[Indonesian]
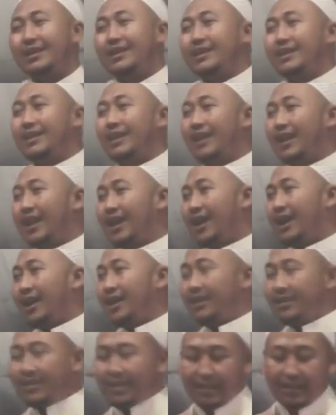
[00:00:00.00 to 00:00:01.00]

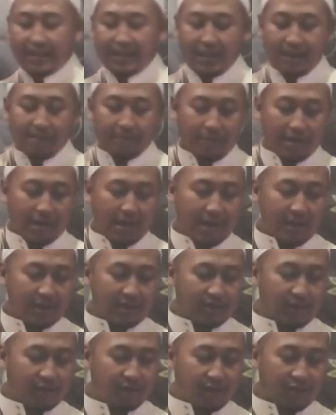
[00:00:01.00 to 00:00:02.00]
Nika Deka Pak
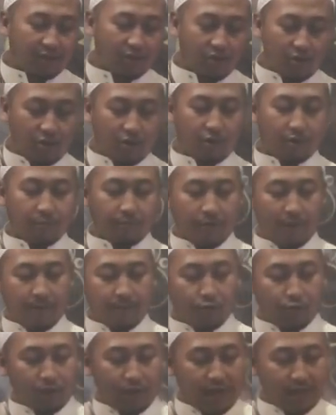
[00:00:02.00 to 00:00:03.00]
Haji Fathor, Pak
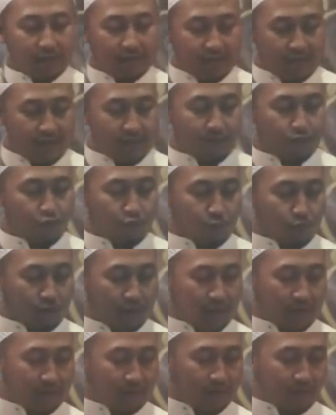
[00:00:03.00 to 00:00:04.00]
Muryati, Bu
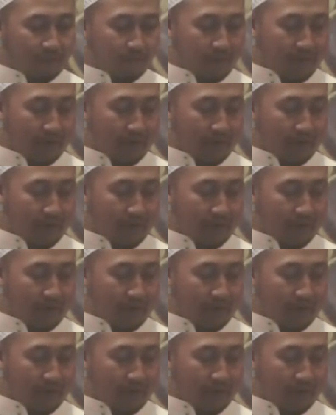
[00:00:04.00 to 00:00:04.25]
Muryati, Pak